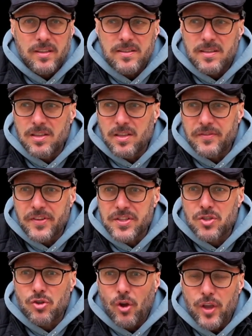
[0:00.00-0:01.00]
dass ich irgendwie
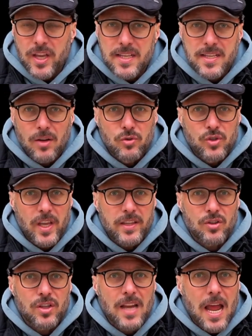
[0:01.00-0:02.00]
jetzt ein teures Auto
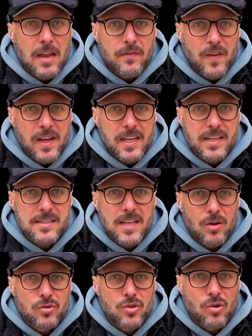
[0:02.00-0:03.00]
hätte oder ein anfälliges
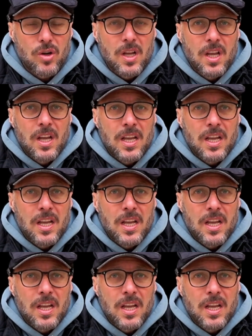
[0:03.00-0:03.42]
Auto.